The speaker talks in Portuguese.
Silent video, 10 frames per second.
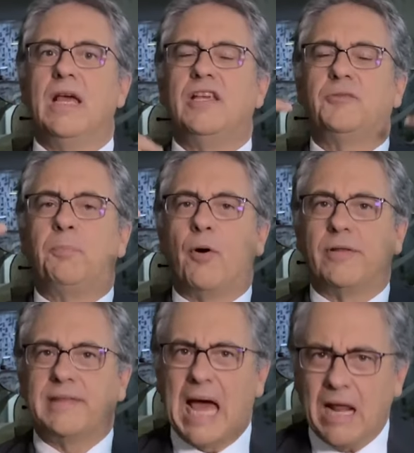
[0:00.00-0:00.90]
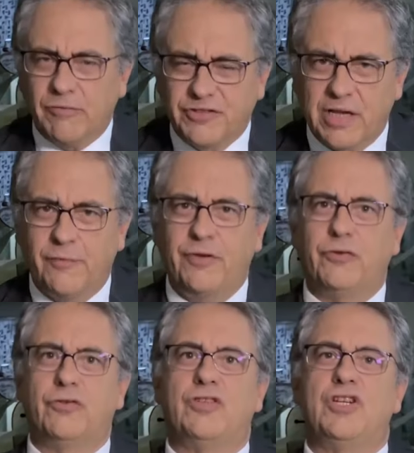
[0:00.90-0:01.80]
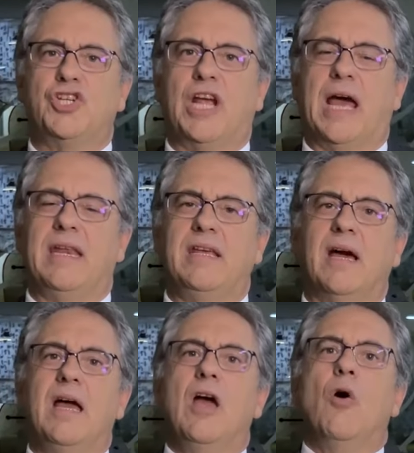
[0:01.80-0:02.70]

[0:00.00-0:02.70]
exportaram serviços de engenharia,